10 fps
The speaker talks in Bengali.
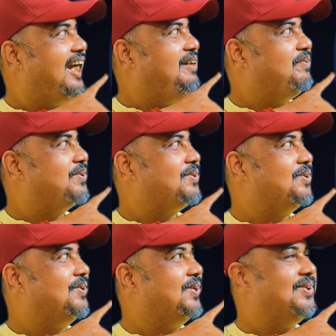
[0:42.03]
এই
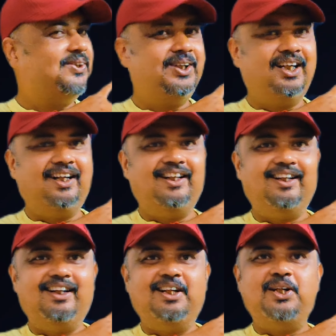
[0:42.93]
প্রশ্নগুলো
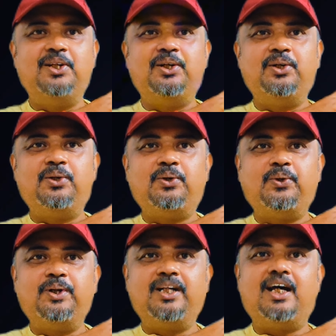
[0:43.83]

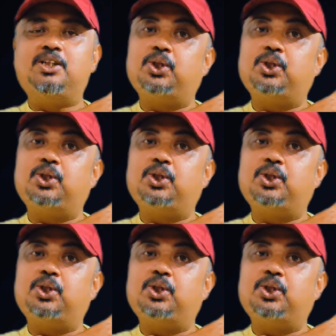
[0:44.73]
কোনটা